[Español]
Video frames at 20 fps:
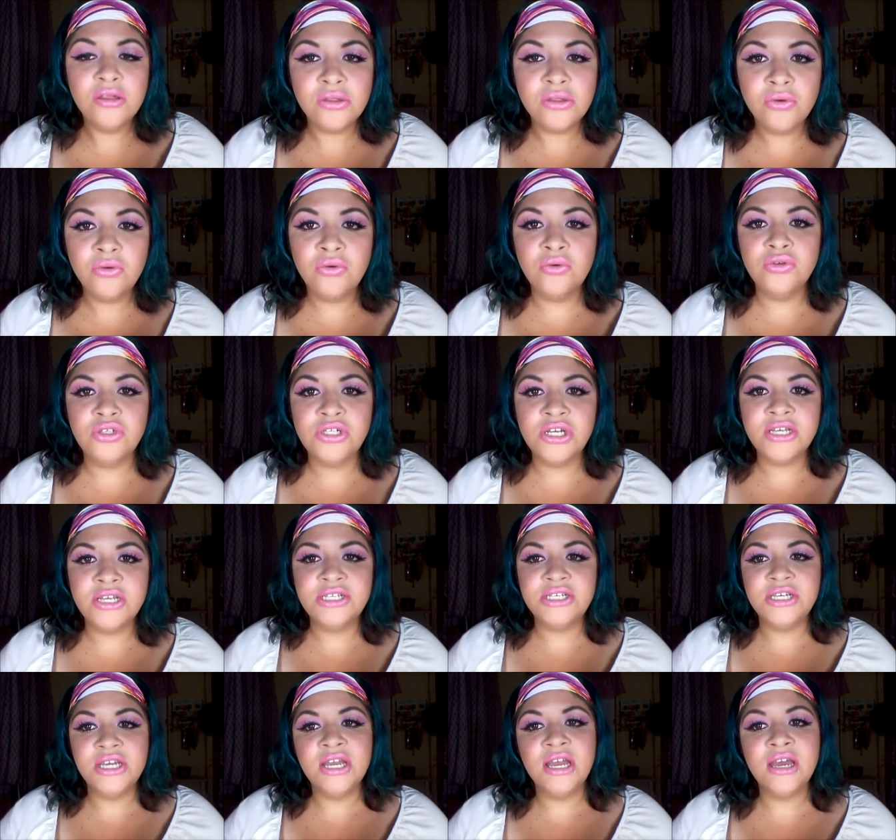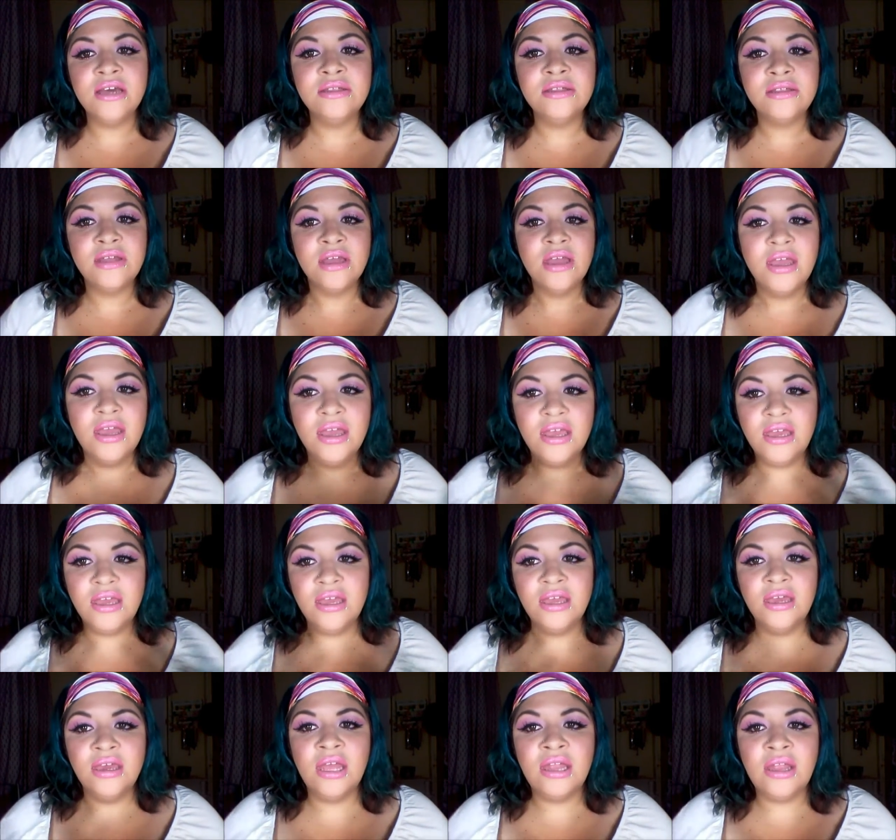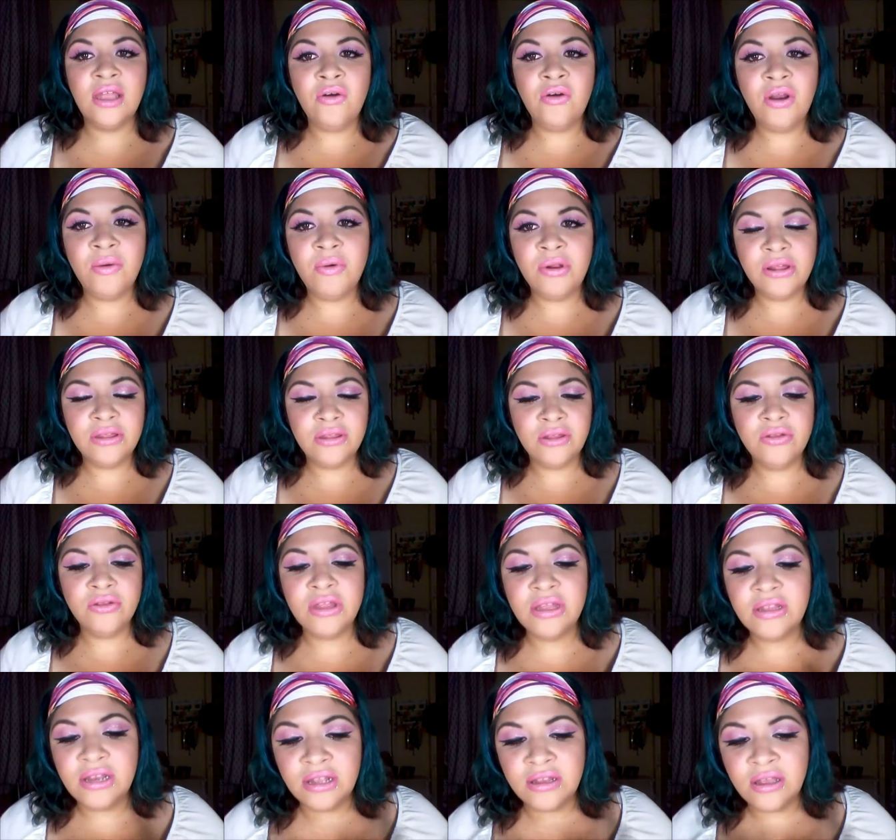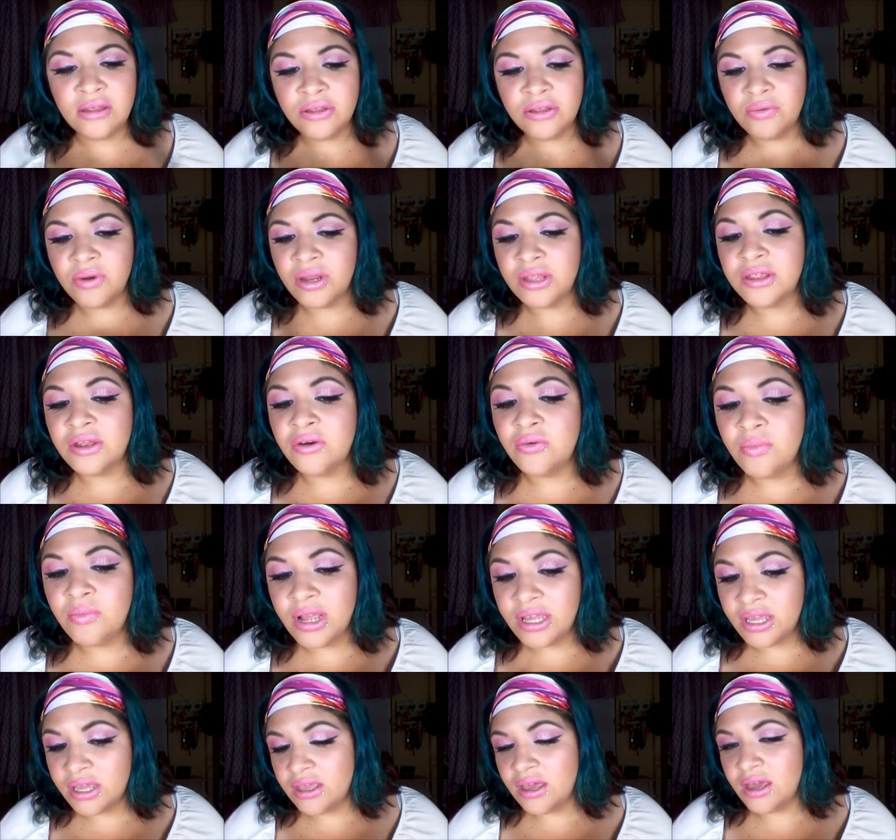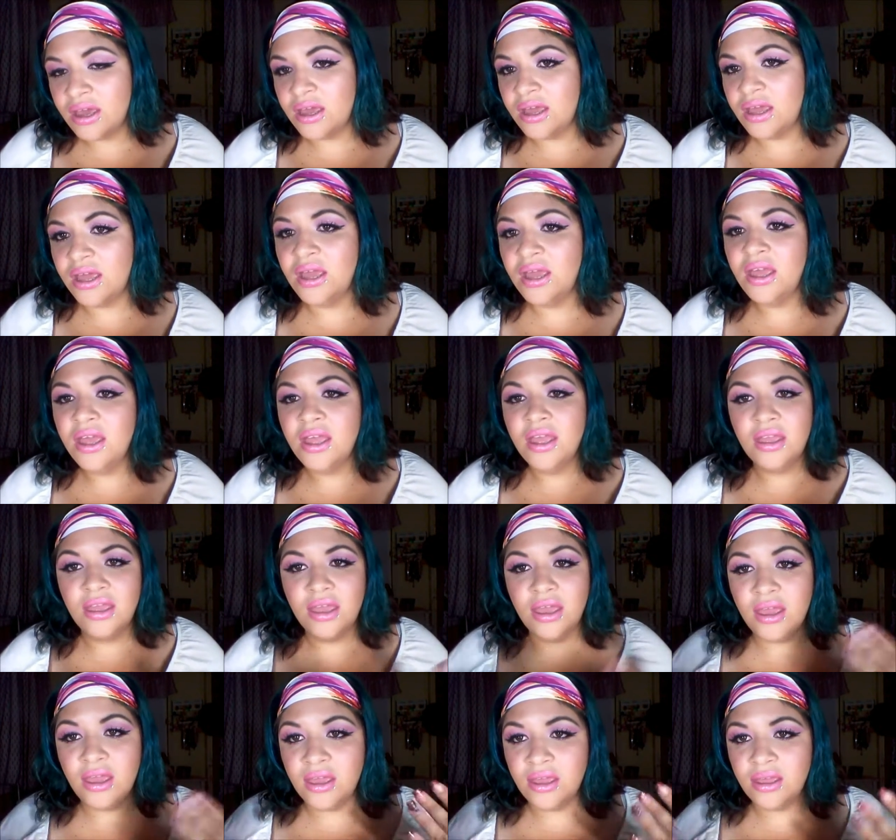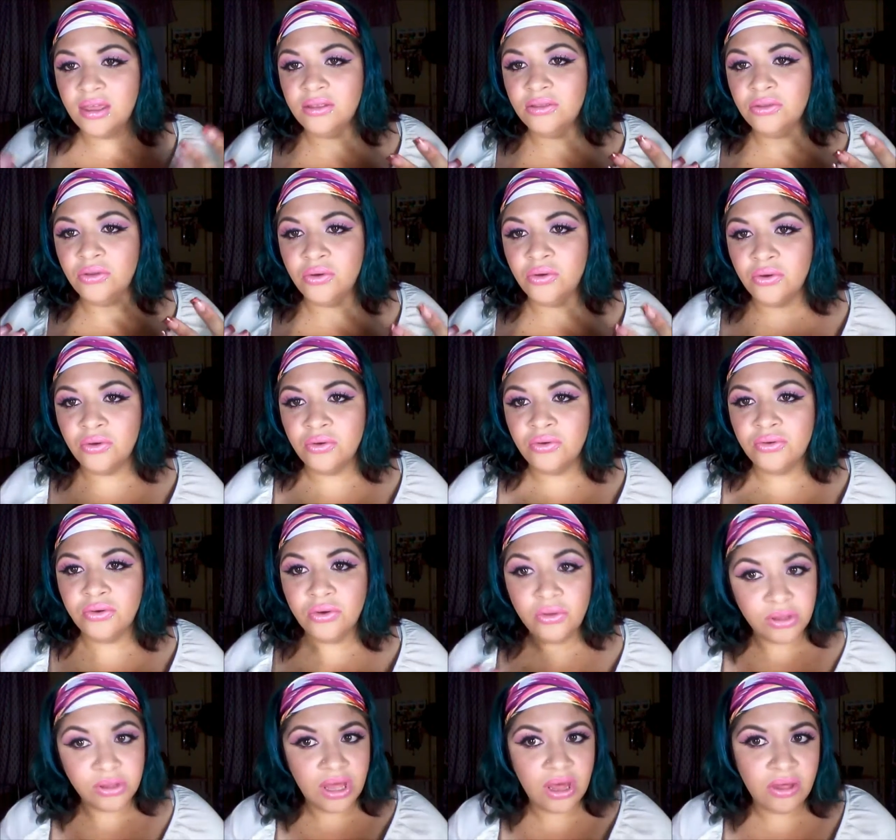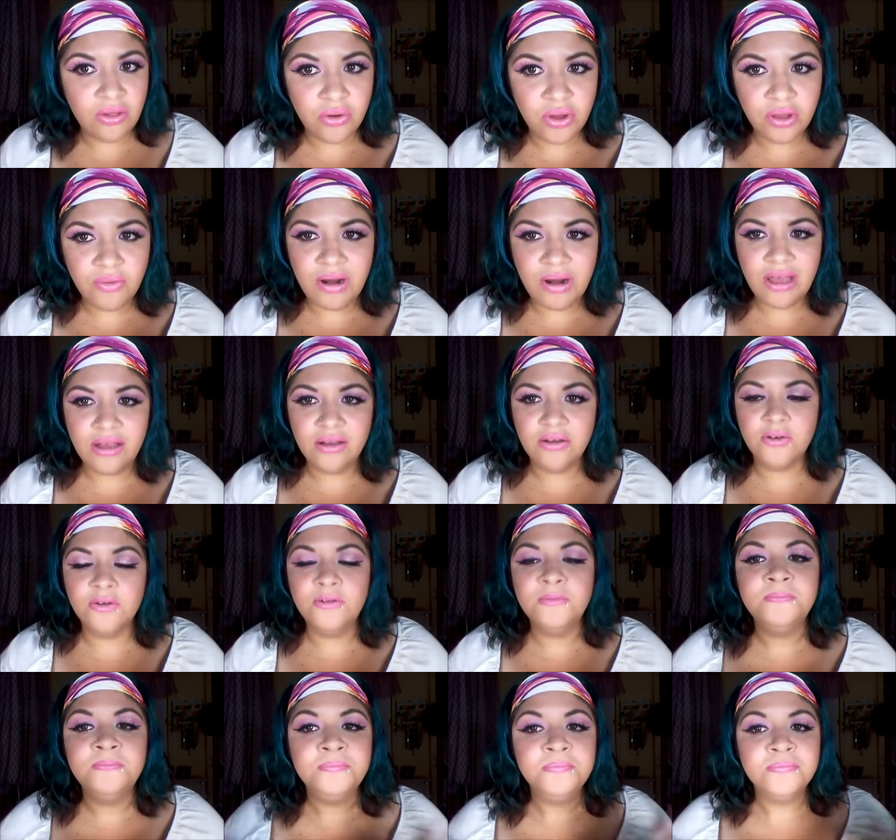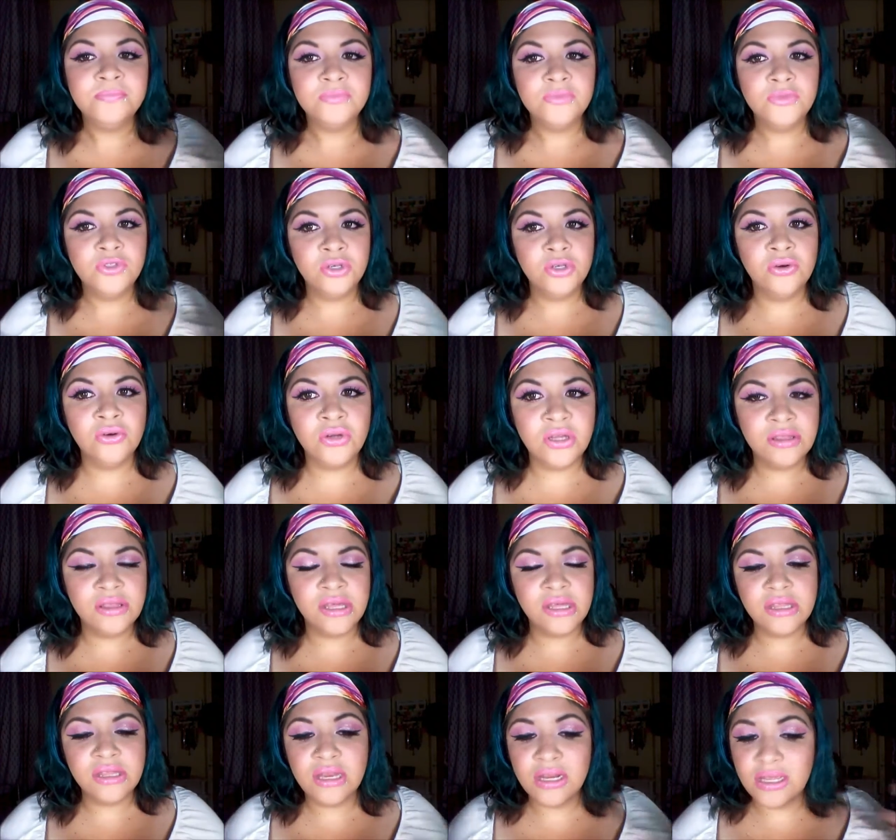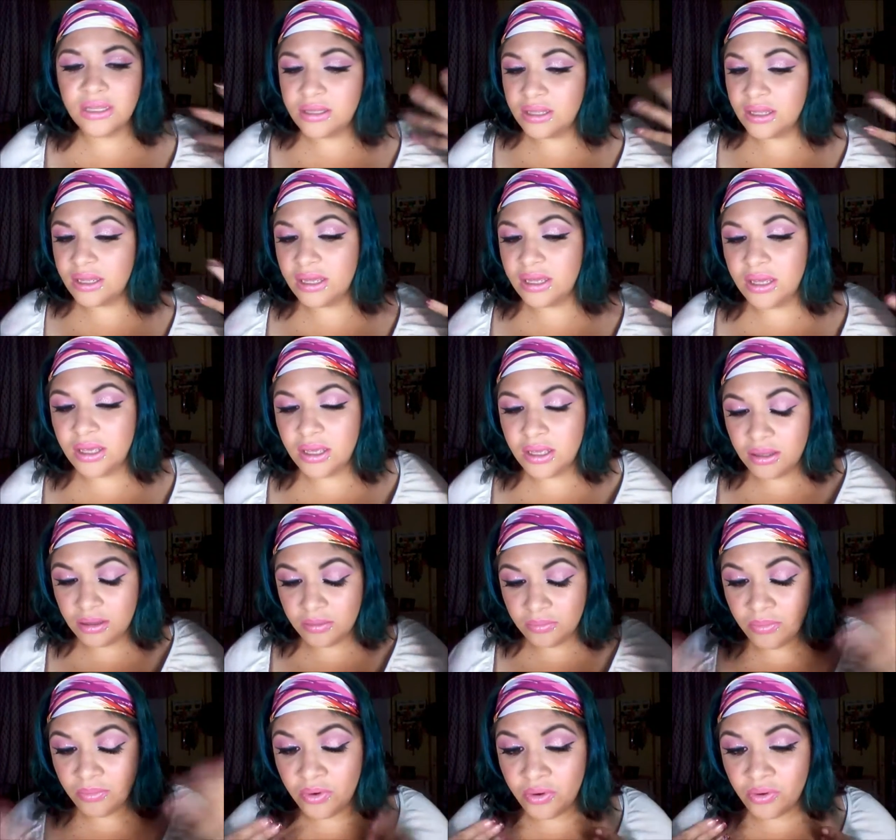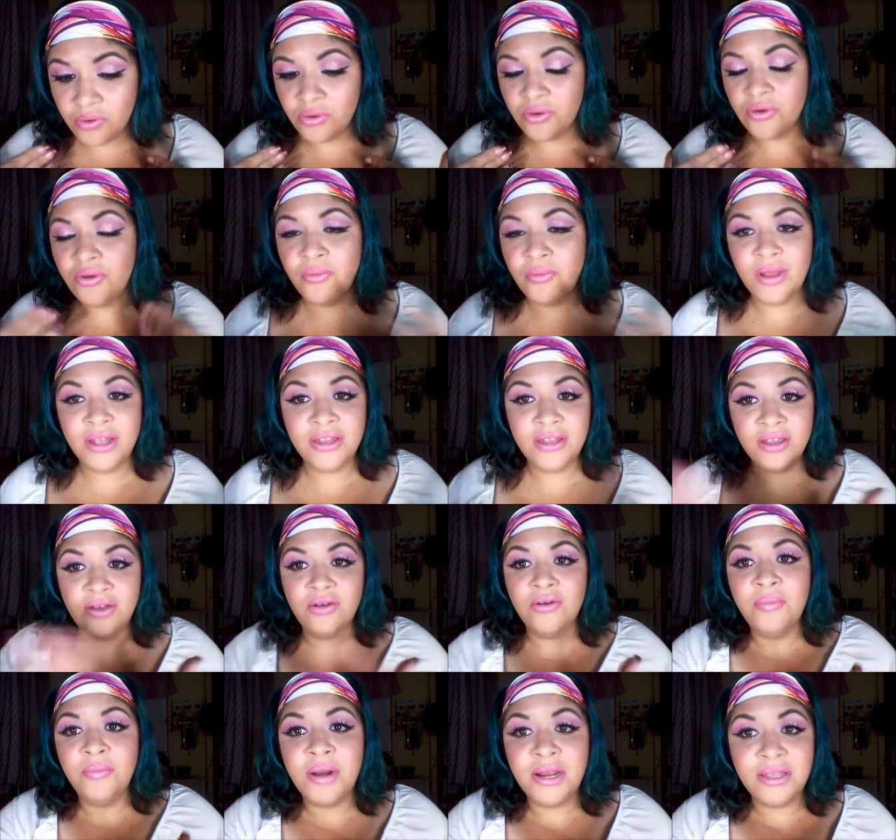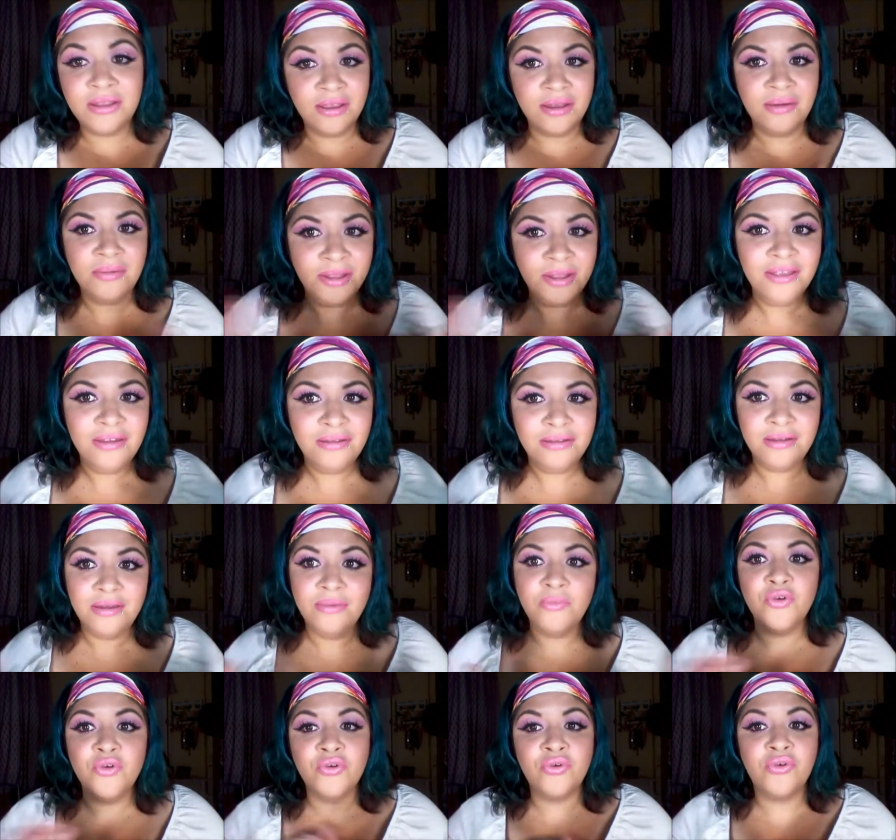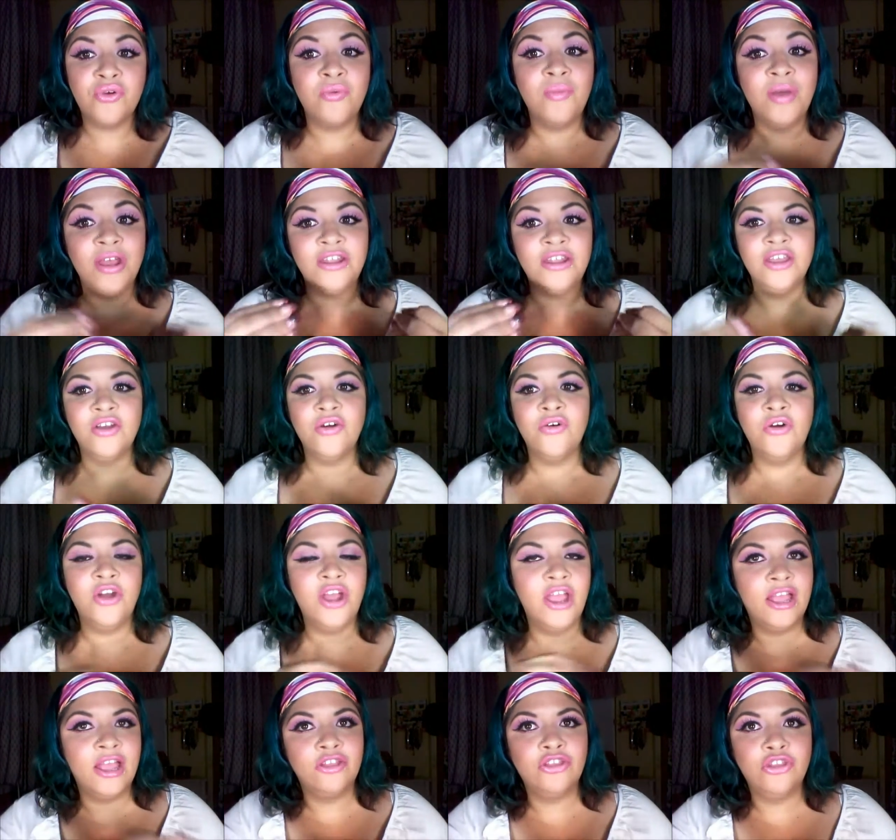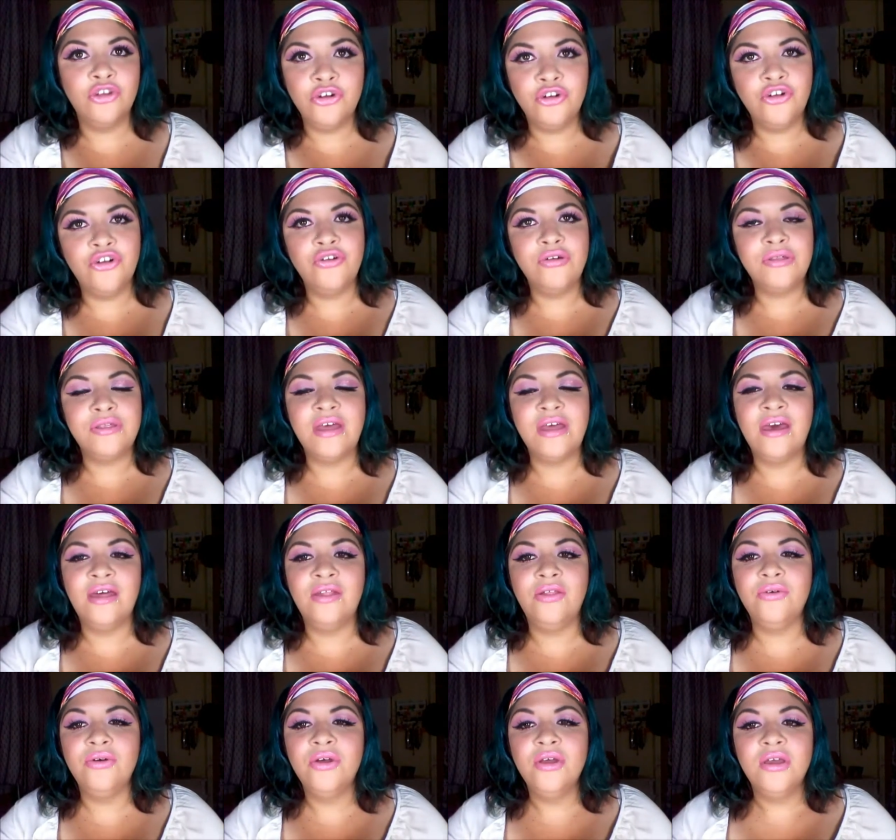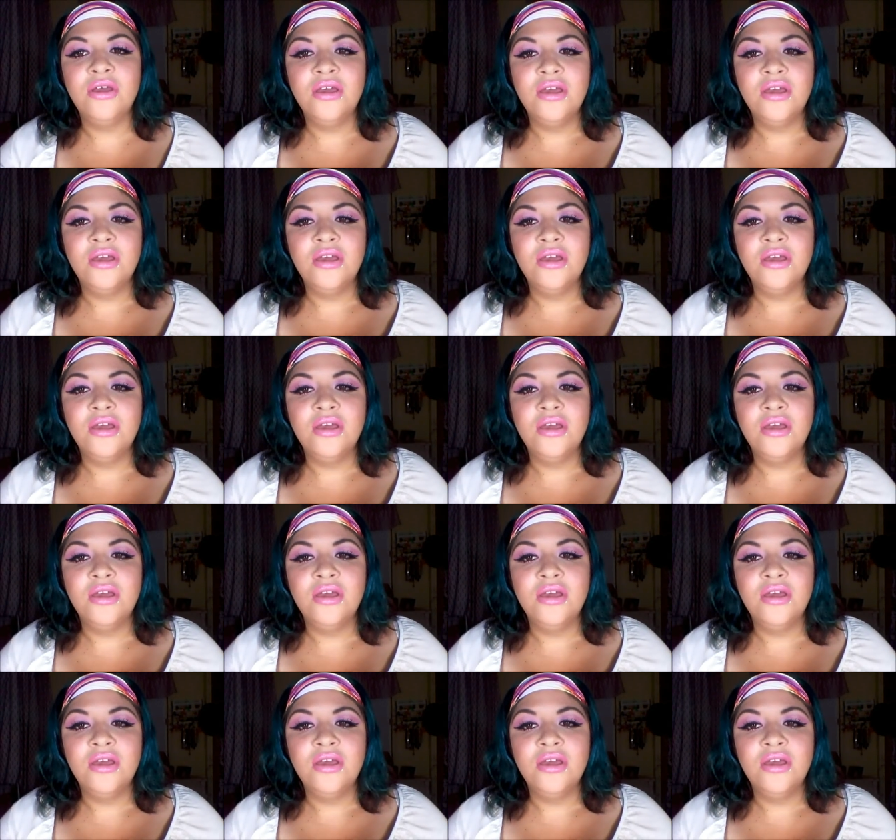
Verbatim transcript: su lucha, chicas. Y esta colaboración se trata sobre hacer un maquillaje en tonos rosados y blancos yo quise hacer este monocromático, prácticamente sí, monocromático en tonos rosados.